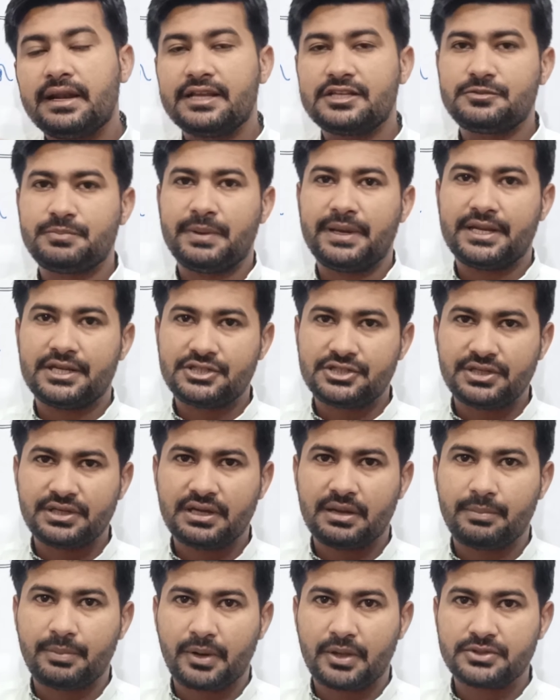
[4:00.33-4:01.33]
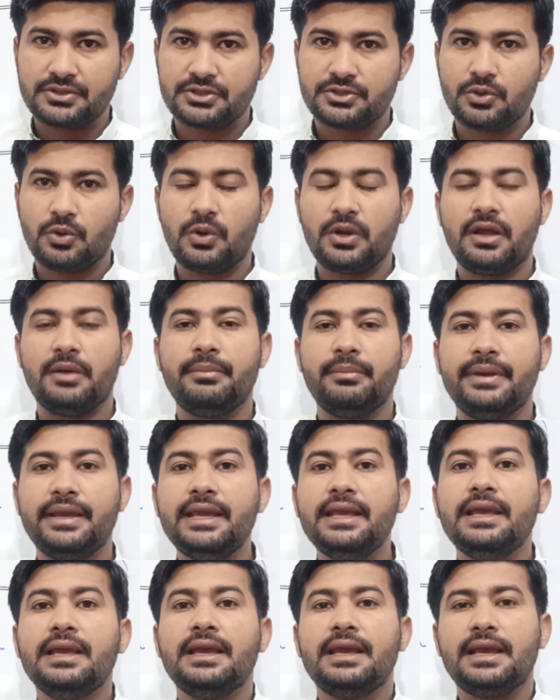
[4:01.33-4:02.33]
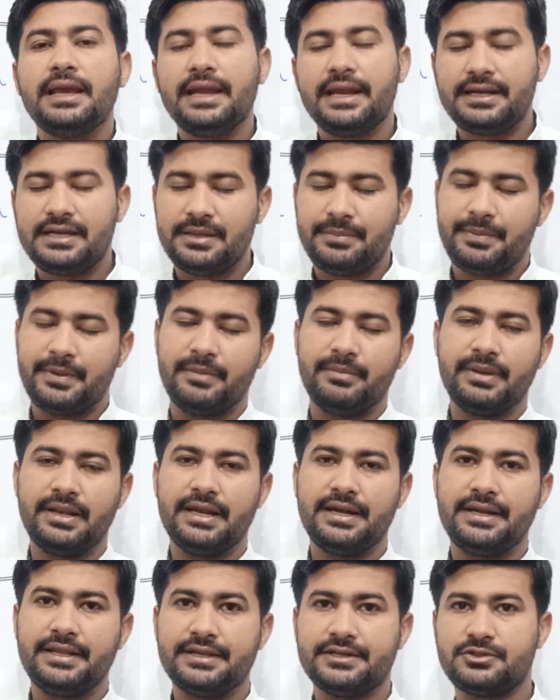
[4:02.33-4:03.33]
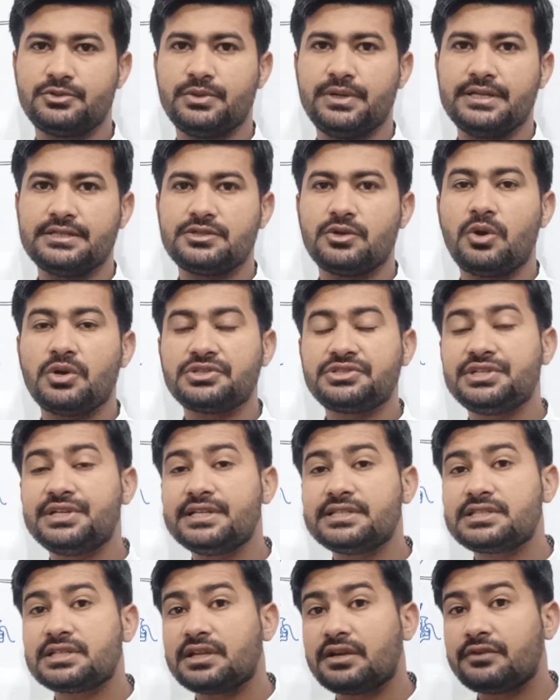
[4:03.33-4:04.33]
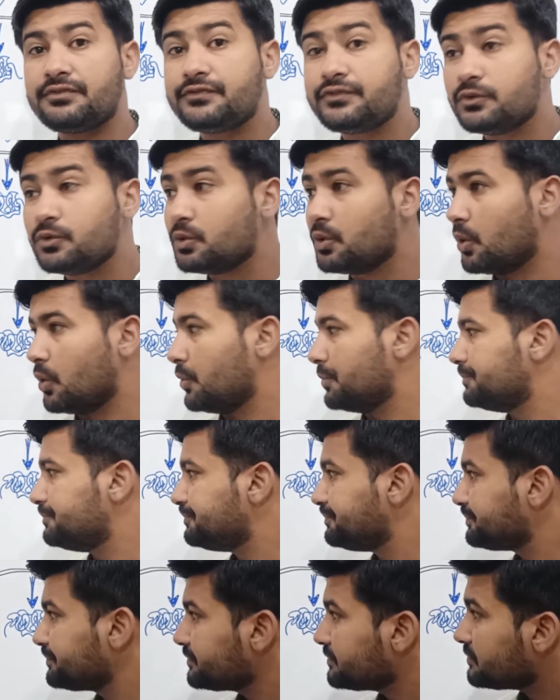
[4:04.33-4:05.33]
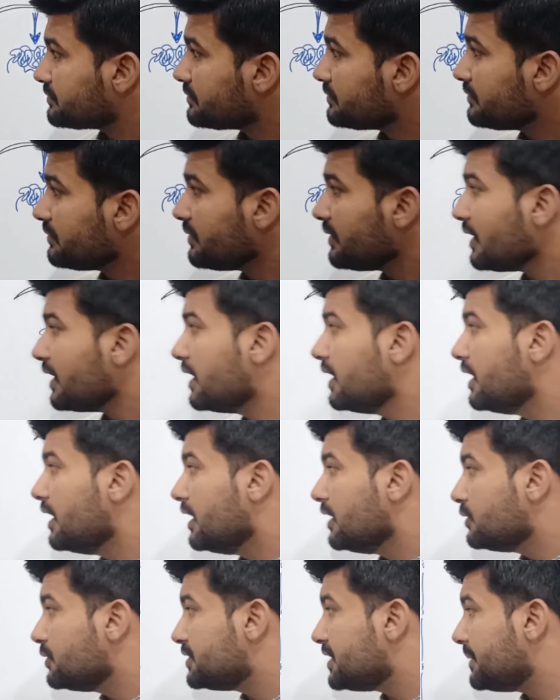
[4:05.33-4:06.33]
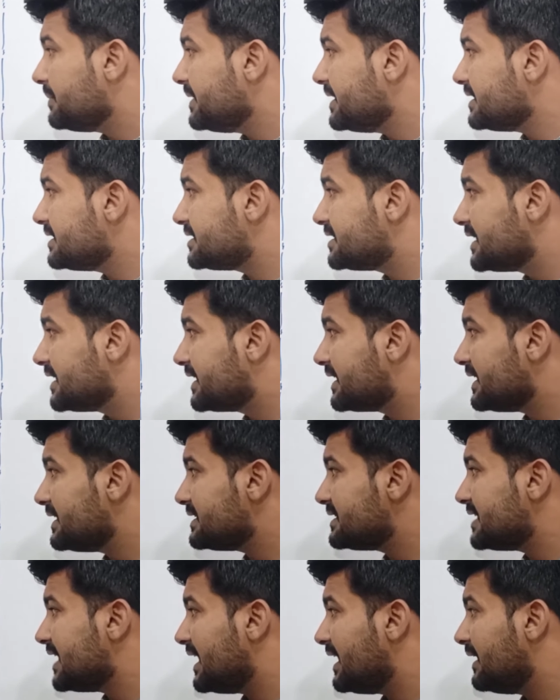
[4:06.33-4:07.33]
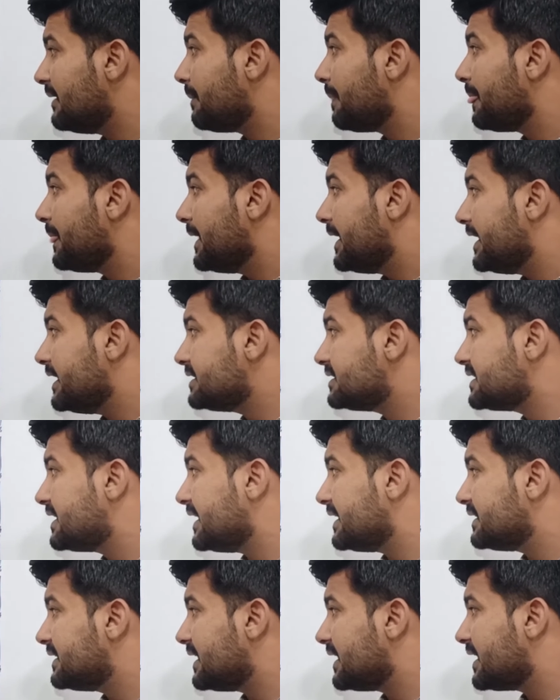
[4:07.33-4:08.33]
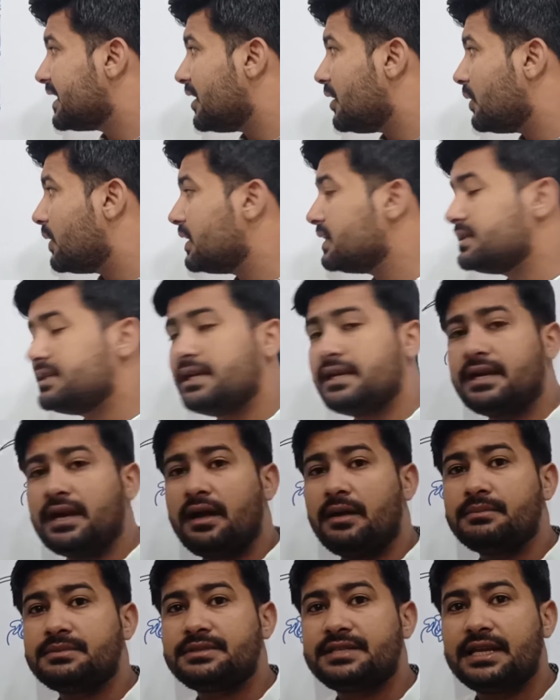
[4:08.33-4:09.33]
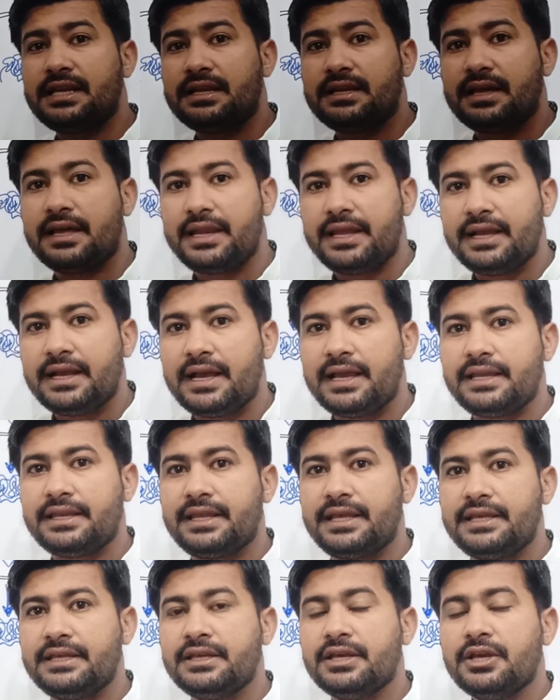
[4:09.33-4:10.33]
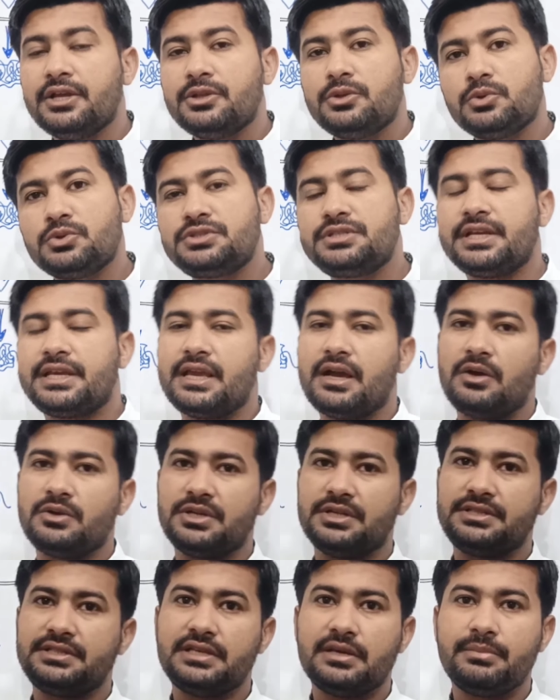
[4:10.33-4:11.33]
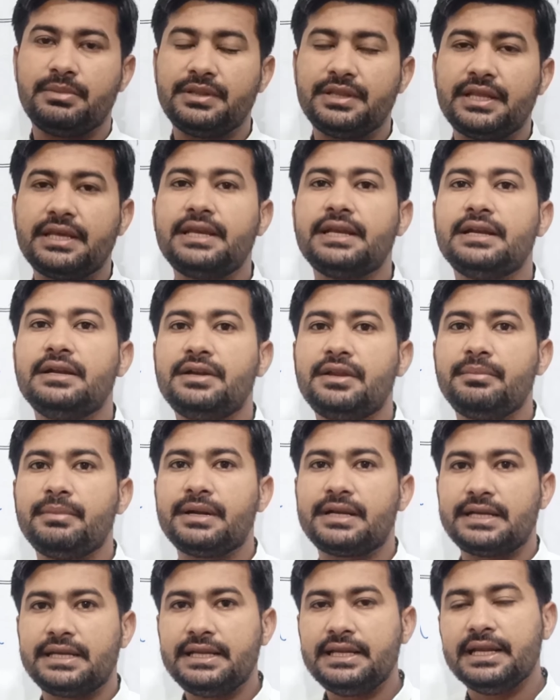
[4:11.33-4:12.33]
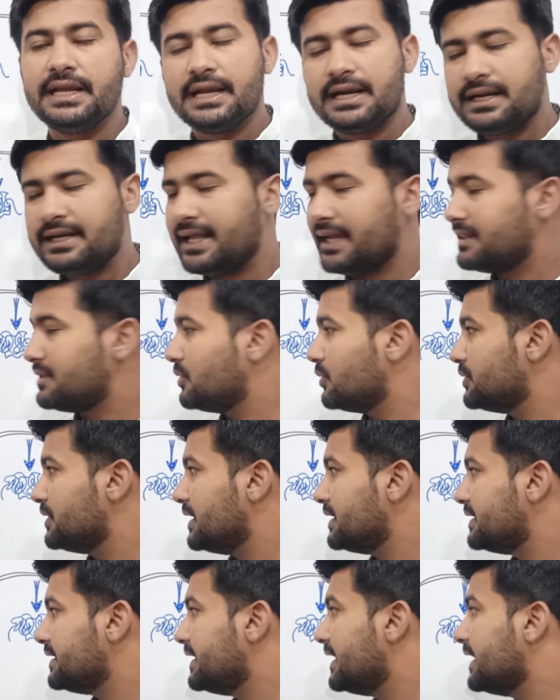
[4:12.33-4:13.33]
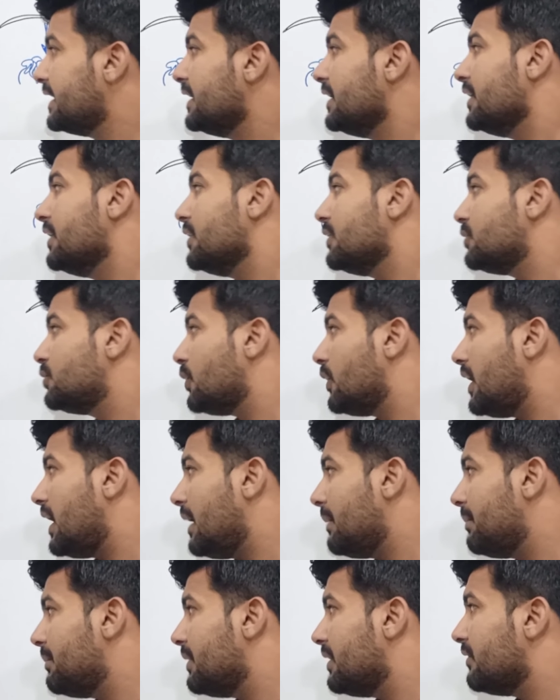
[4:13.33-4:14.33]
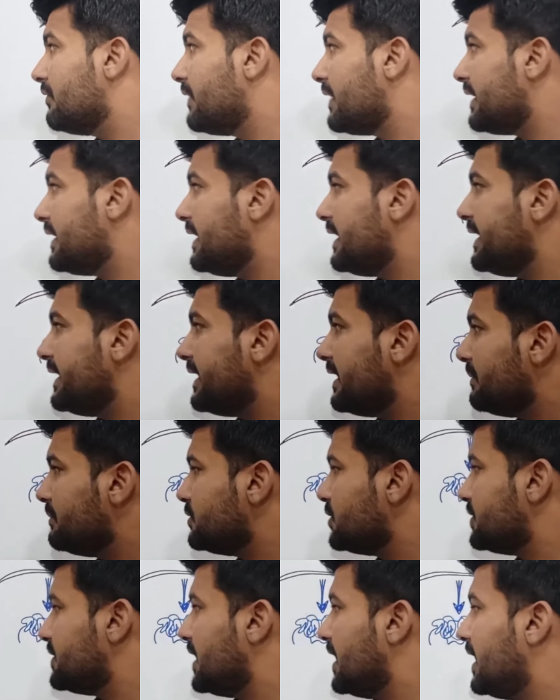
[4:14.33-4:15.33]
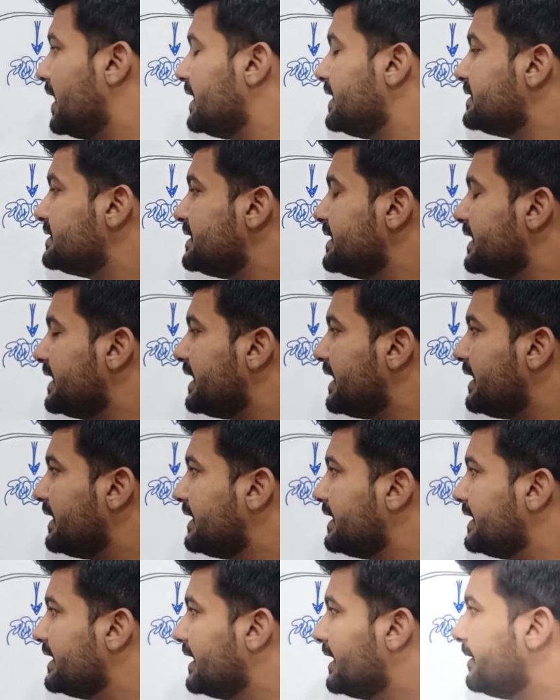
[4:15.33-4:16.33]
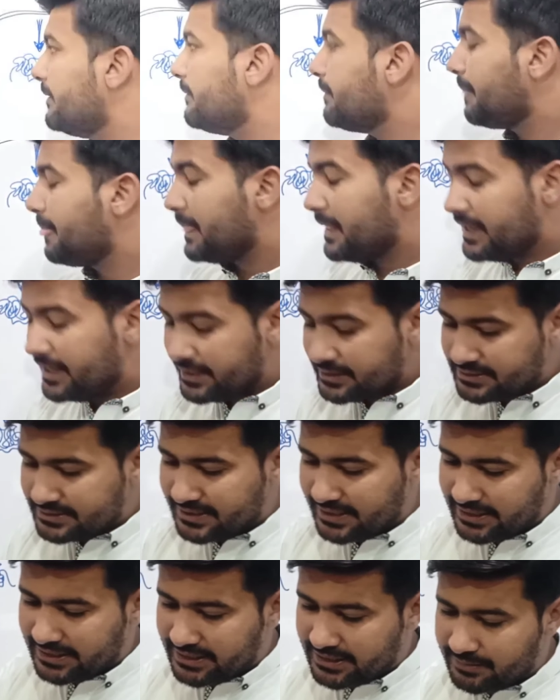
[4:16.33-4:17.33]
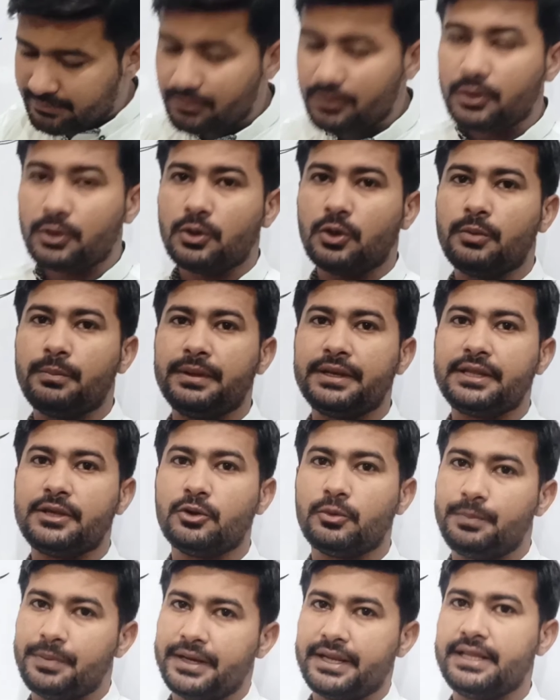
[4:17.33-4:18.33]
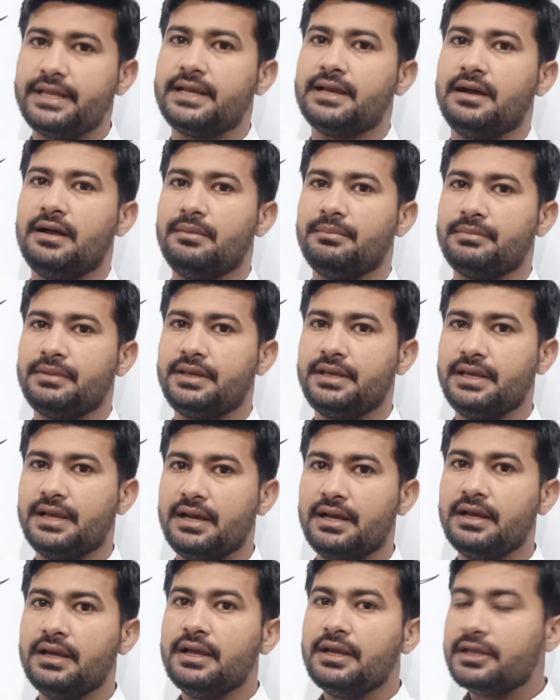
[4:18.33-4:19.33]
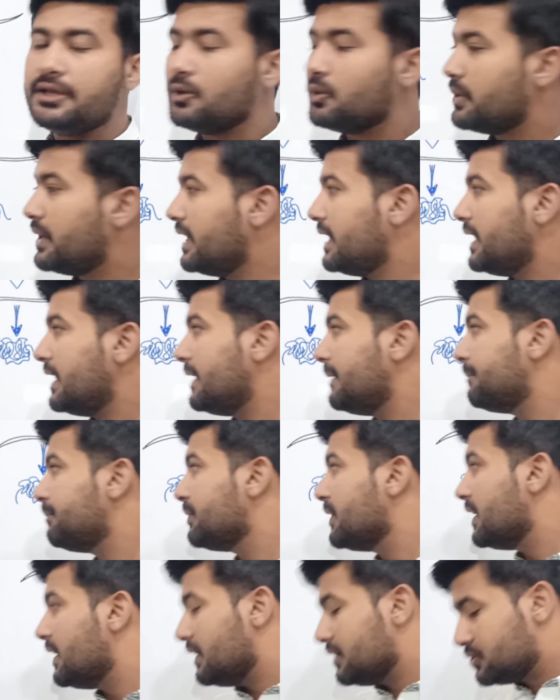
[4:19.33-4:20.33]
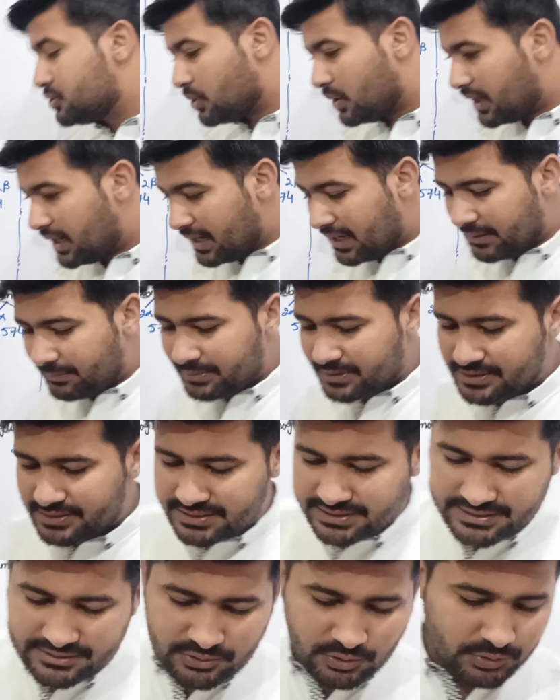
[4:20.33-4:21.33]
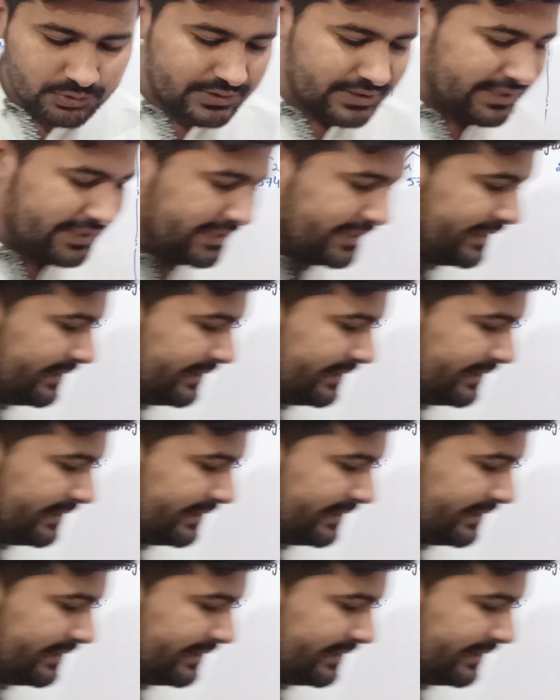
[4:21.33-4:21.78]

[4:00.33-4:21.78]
रेस्पायरेशन का प्रोसेस हो और हमें एटीपी मिले डियर स्टूडेंट्स ऑक्सीडेशन ऑफ फूड हो तो जब ये सिकल सेल इसके अंदर क्या होगा ये काम सेल करेगा ही नहीं तो उससे क्या हो जाती है बंदे की अल्टीमेटली डेथ हो जाती है तो अब वर्नर इंग्रम जो था इसने क्या किया इसने हीमोग्लोबिन के ऊपर ही काम किया क्योंकि जो आर होते